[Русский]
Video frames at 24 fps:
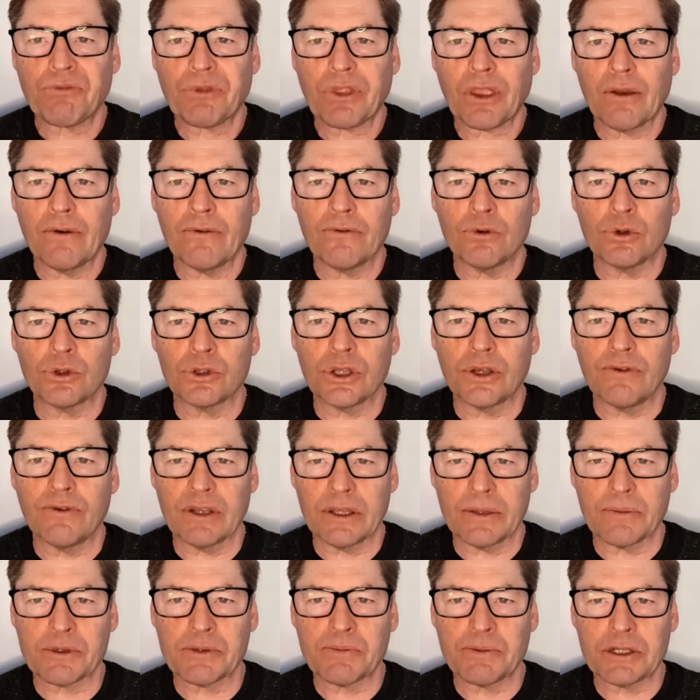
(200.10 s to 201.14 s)
Вот. И в
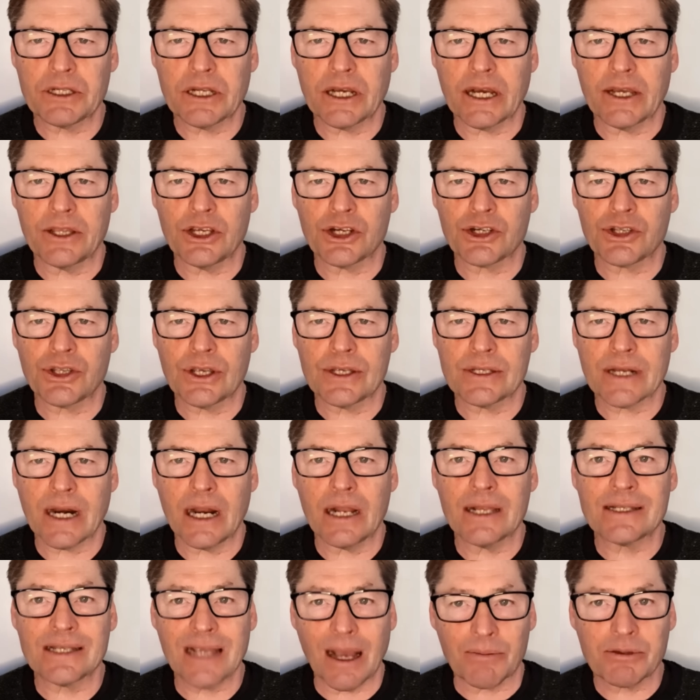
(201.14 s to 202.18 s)
этом смысле, конечно,
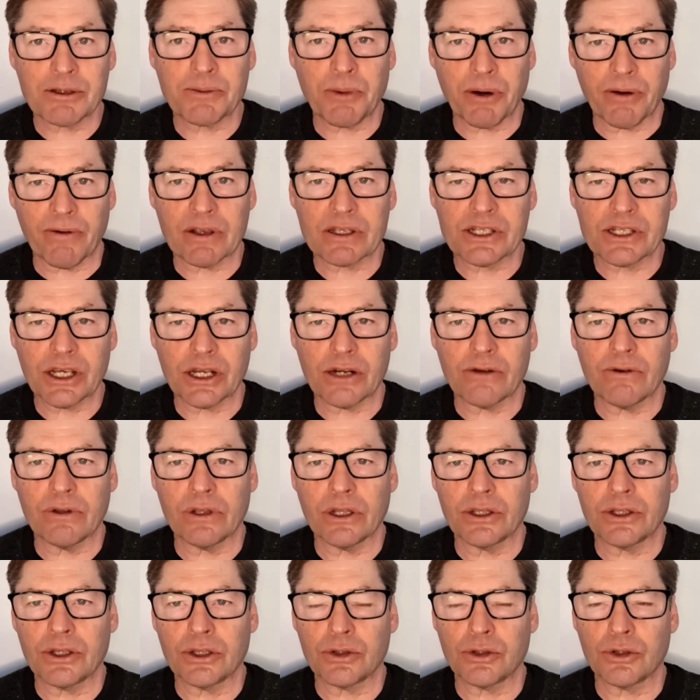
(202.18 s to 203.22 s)
Израиль сам
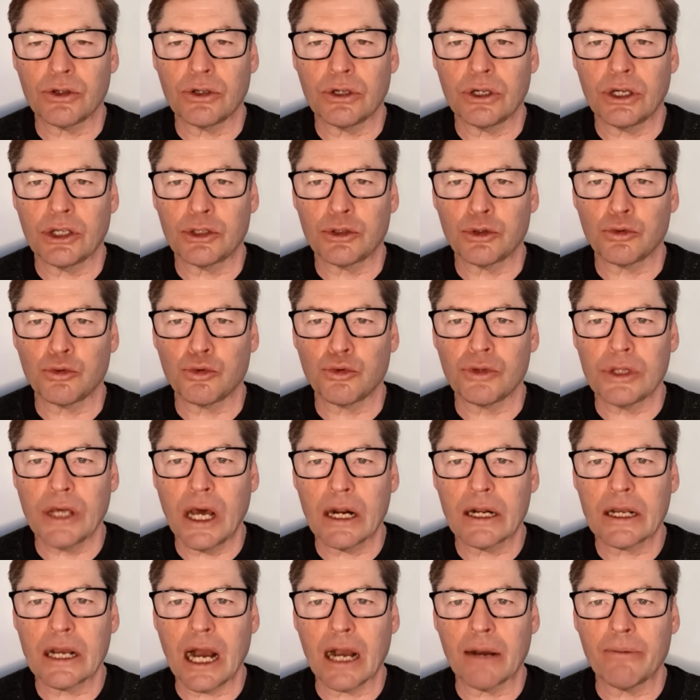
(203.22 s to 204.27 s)
спровоцировал этот, э, этот
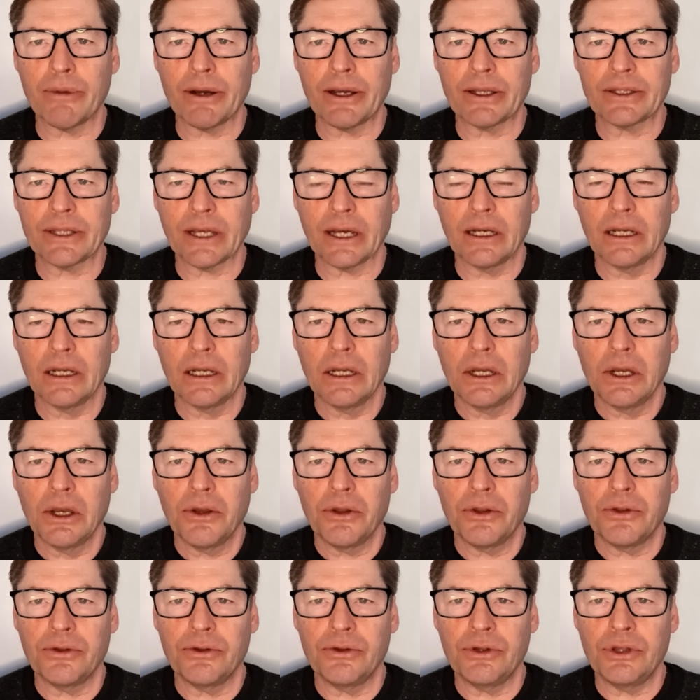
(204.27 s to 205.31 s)
удар. Как бы это
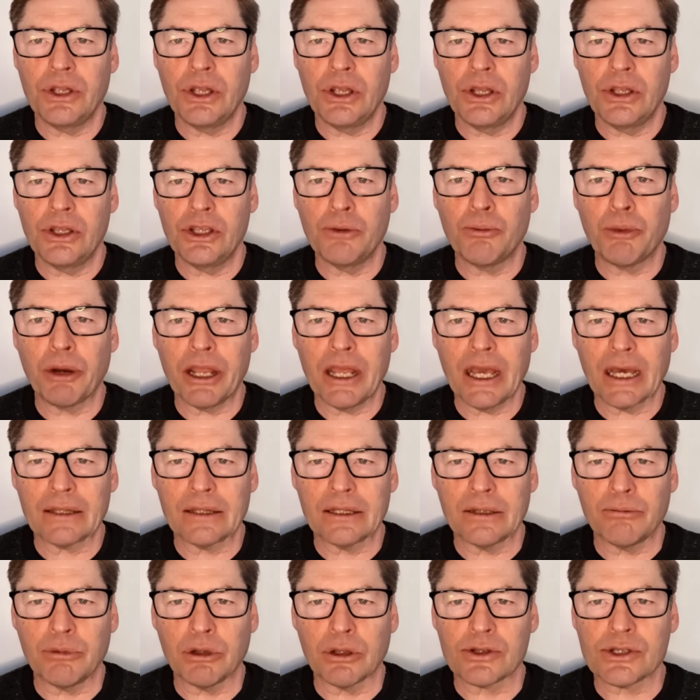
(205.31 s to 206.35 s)
не,
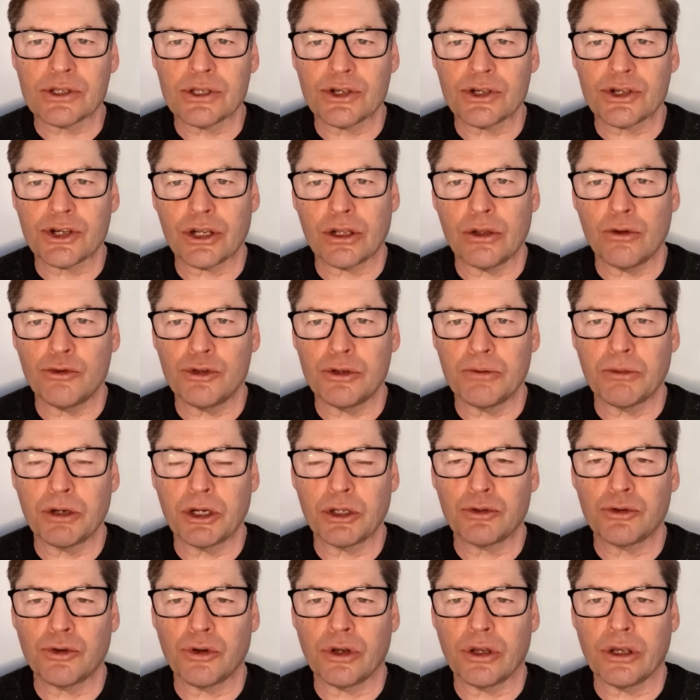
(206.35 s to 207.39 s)
неприятно было слышать людям,
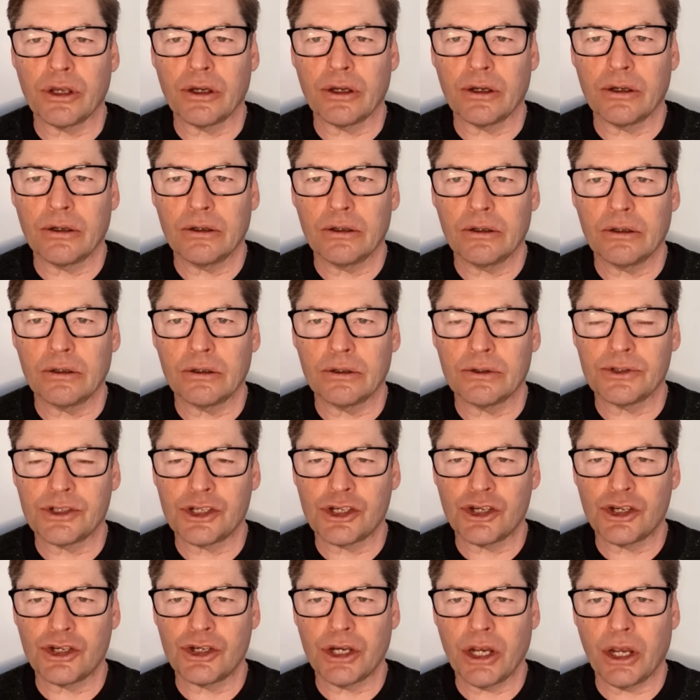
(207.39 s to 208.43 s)
которые э,
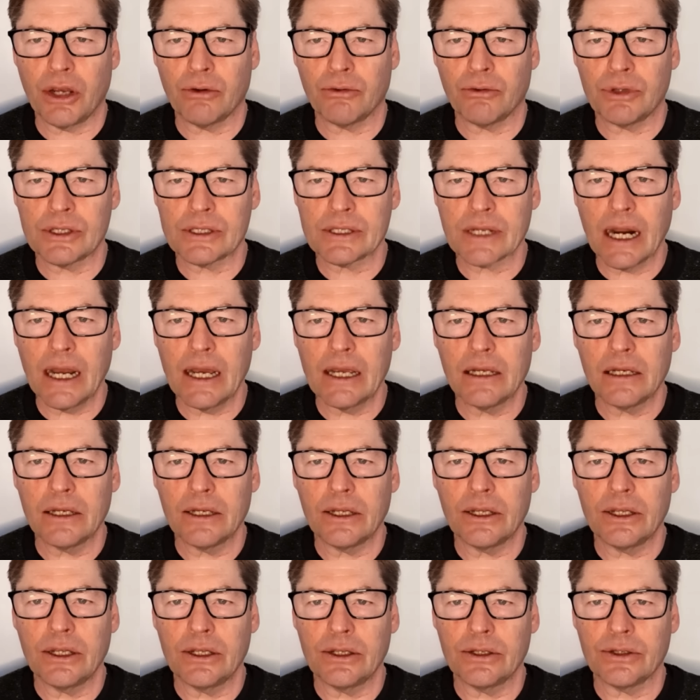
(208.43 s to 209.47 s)
защищают
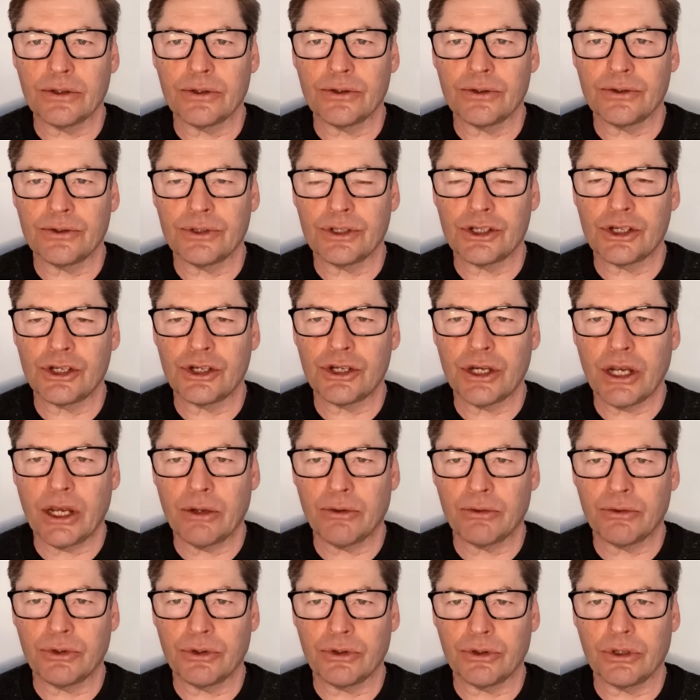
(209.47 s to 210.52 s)
Израиль и э,
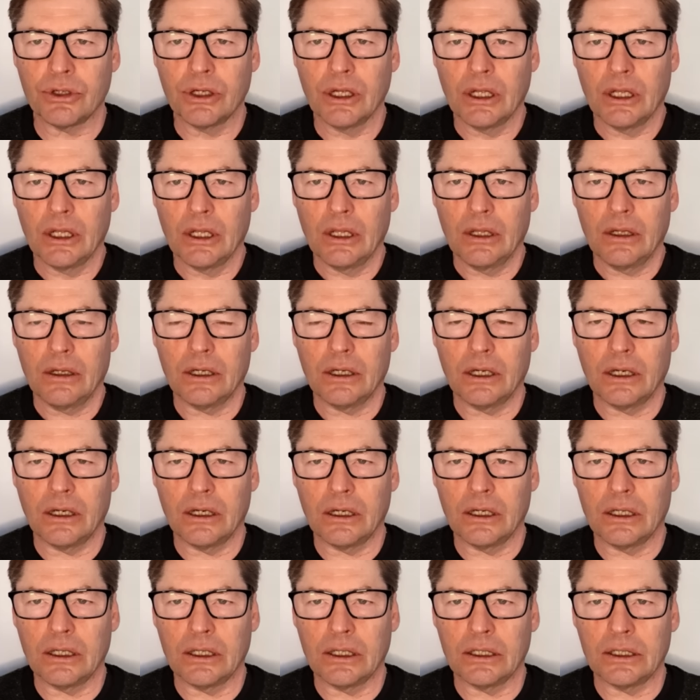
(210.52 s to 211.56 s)
защищают, э,
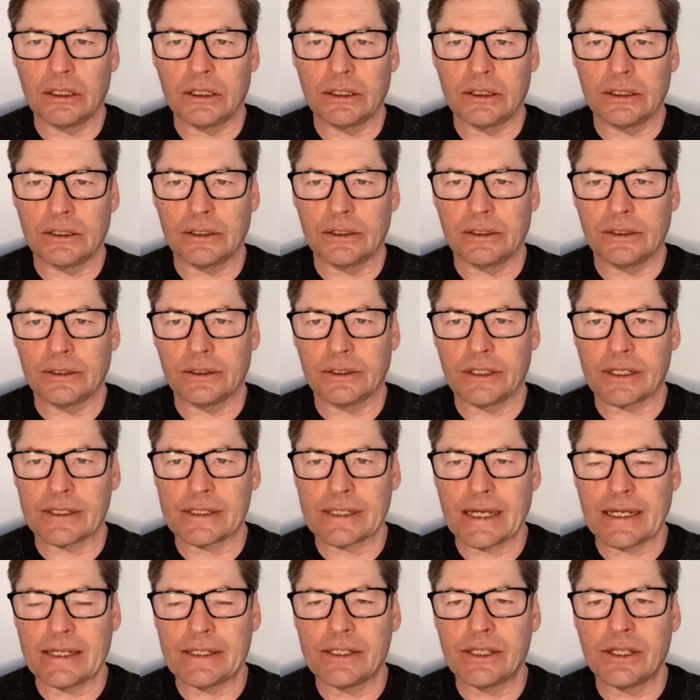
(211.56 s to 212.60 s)
так
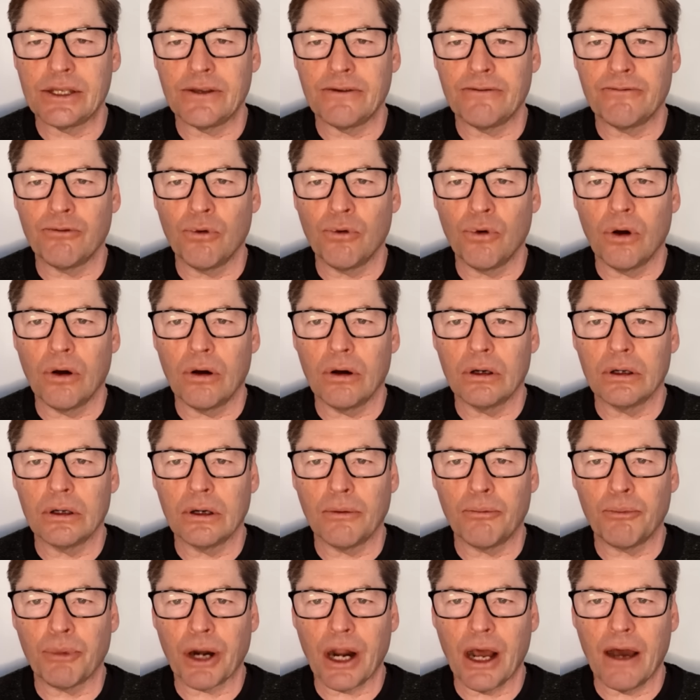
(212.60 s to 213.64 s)
сказать,
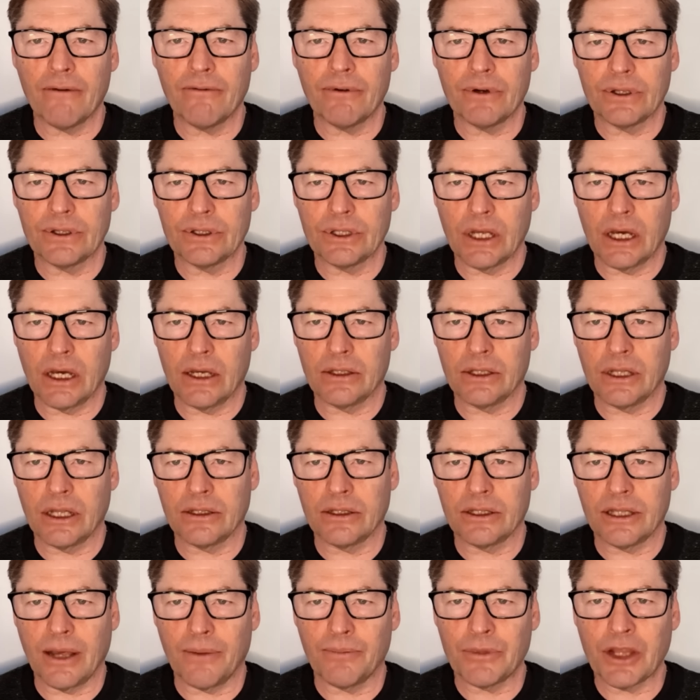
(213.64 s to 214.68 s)
его право на,
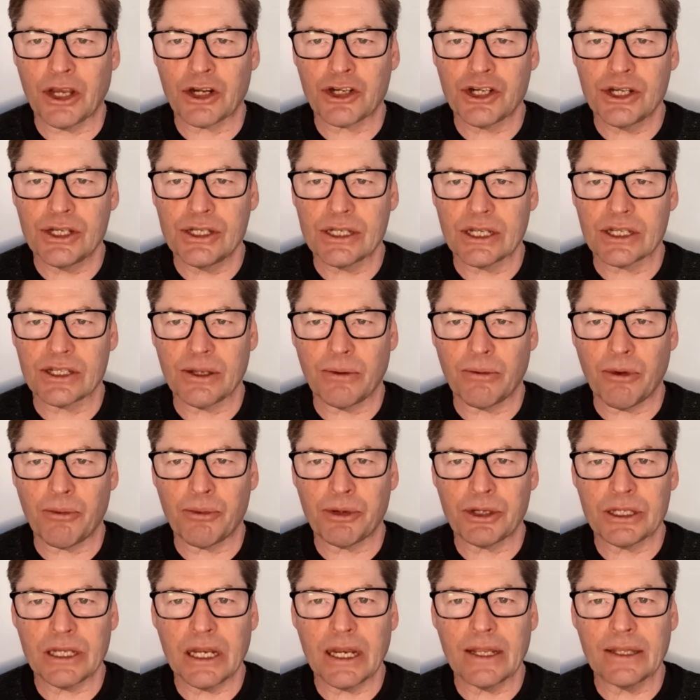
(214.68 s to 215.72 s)
на, там, на жизнь, на
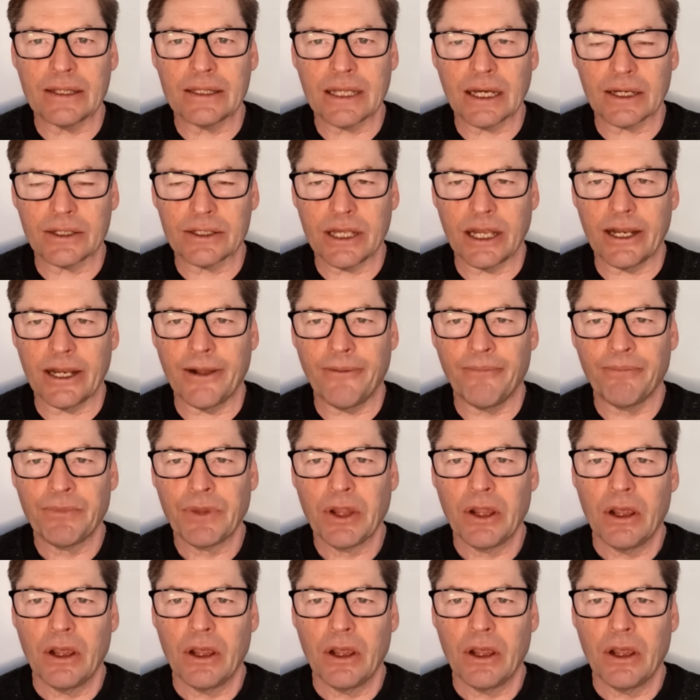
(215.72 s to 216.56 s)
самоопределение и так далее.